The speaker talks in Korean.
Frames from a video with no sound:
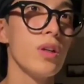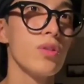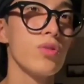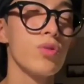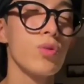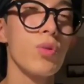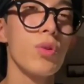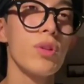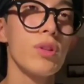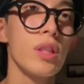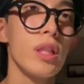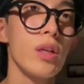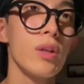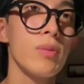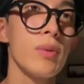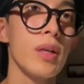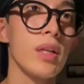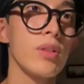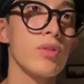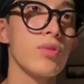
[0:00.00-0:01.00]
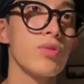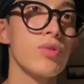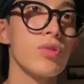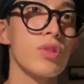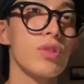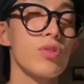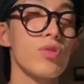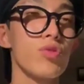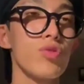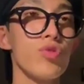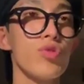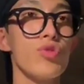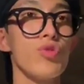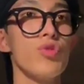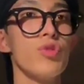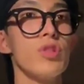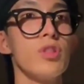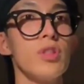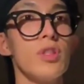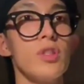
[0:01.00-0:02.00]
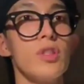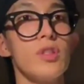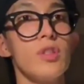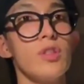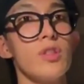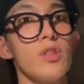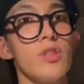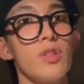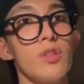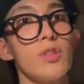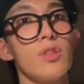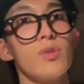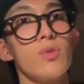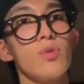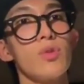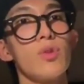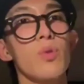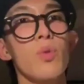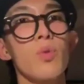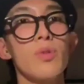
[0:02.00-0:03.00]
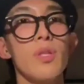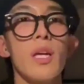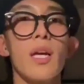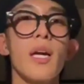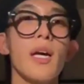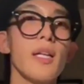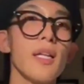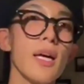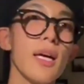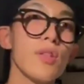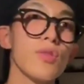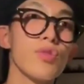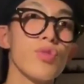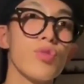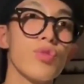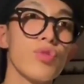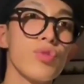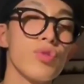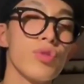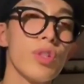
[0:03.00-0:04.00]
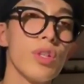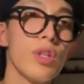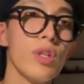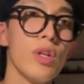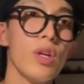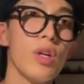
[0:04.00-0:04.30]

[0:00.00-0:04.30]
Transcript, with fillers: 수고했다고 말해주고 싶고 어, 오늘 고생한 하루